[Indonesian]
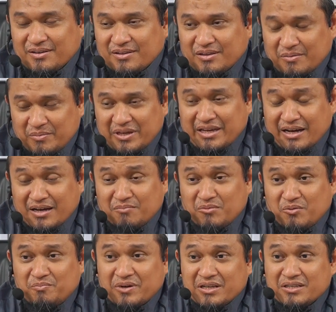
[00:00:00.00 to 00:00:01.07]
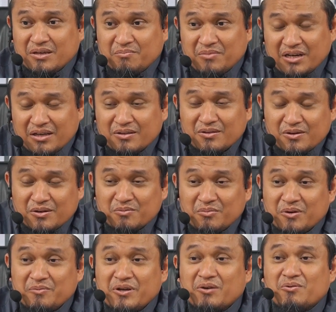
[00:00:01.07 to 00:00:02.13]
Tapi jangan mau prinsip begitu terus
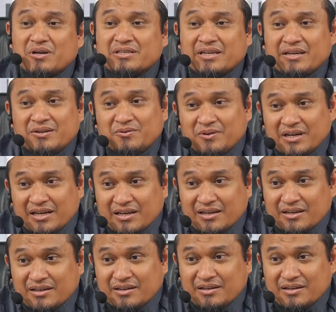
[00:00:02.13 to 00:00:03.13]
belum dikuasai juga.